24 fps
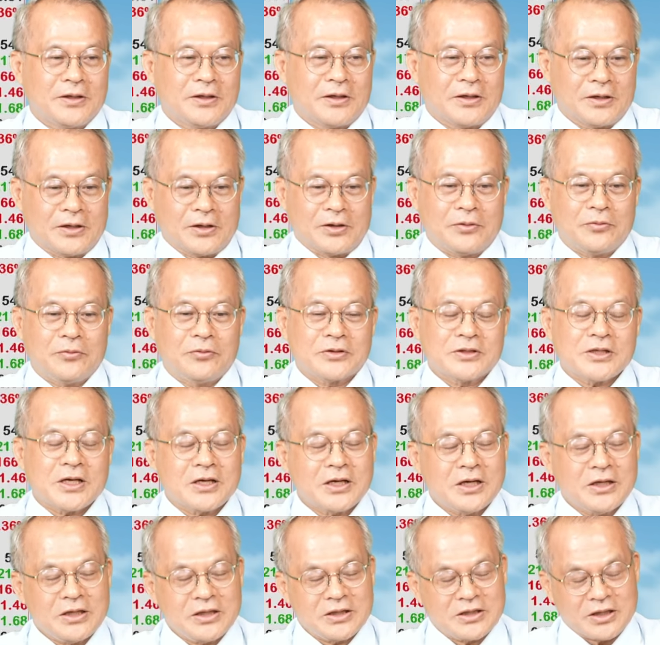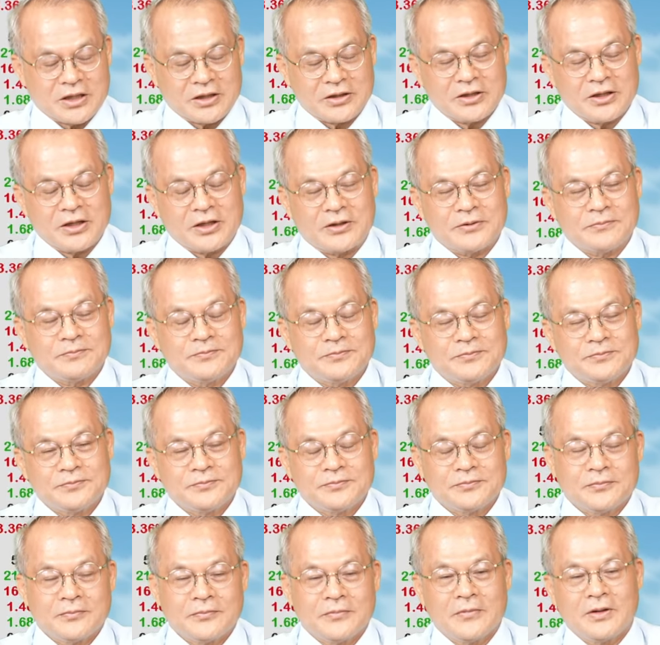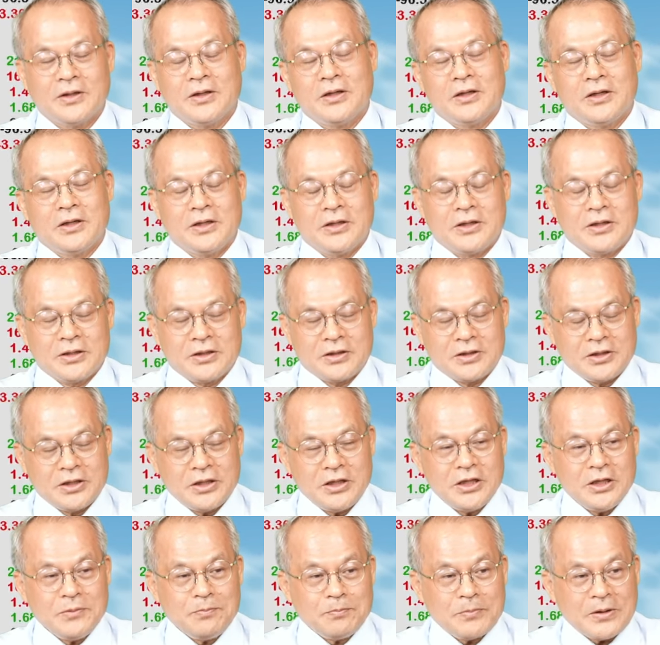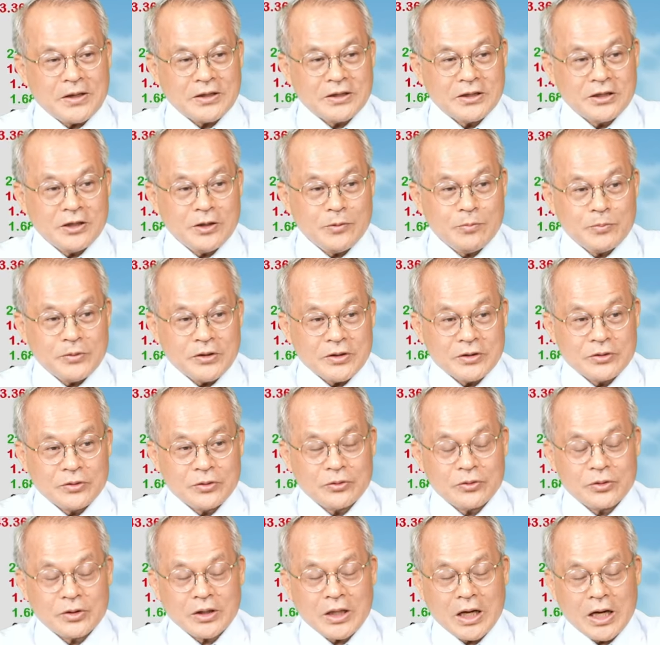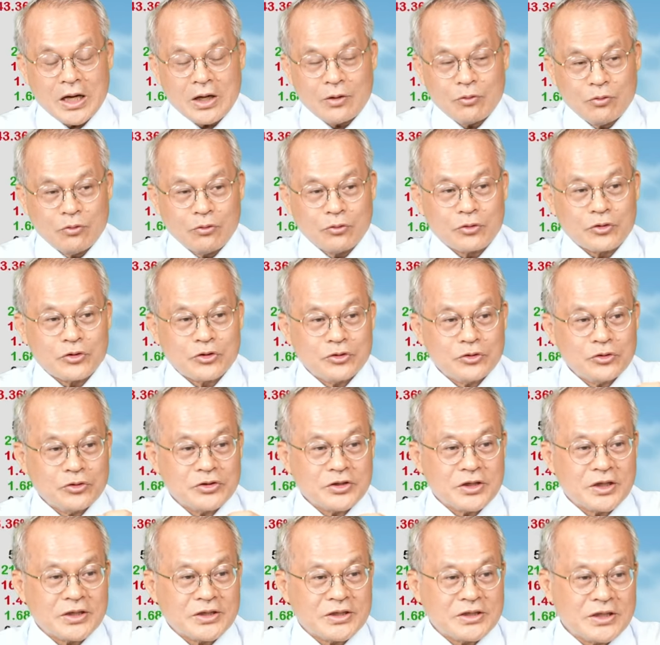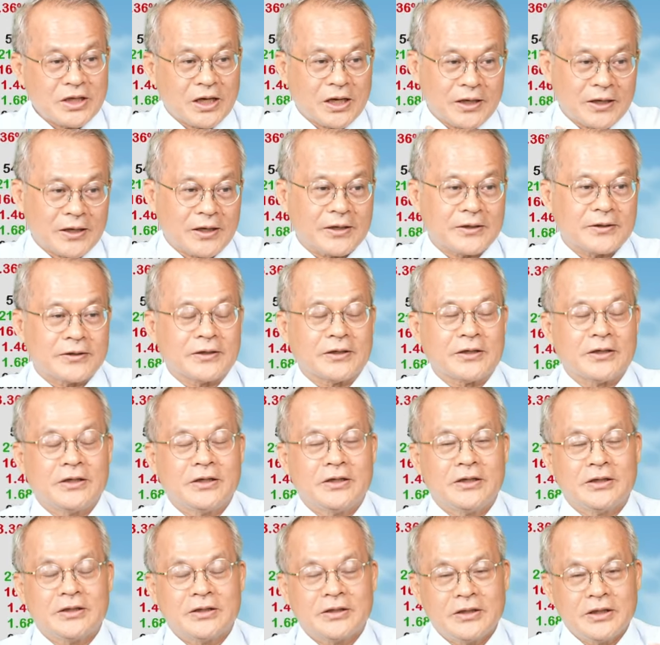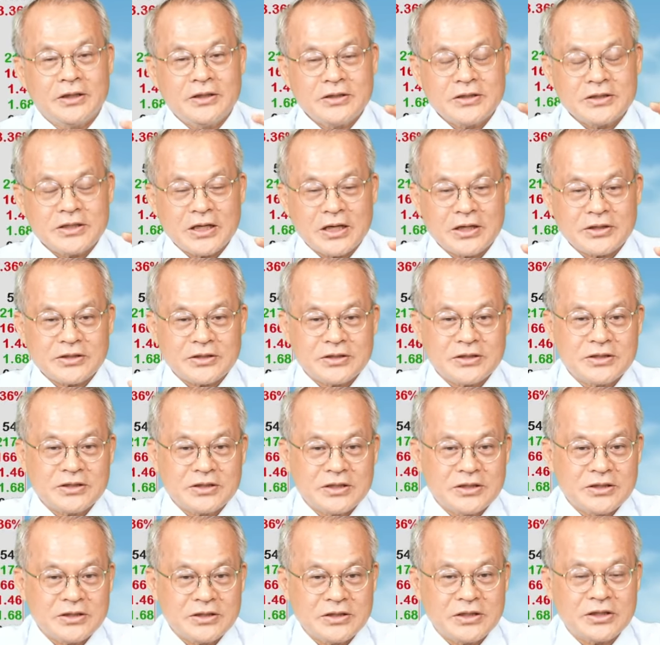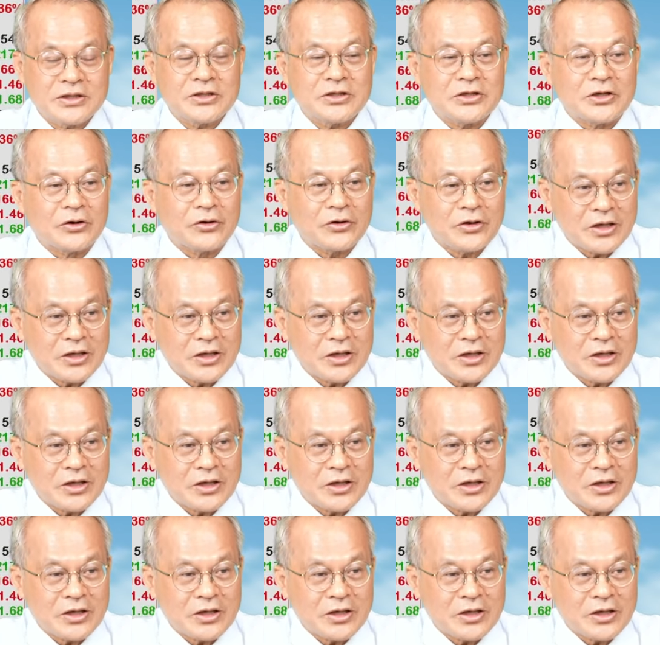啊，我再跟你强调，低本一笔都大幅修正下来的。人家是真正有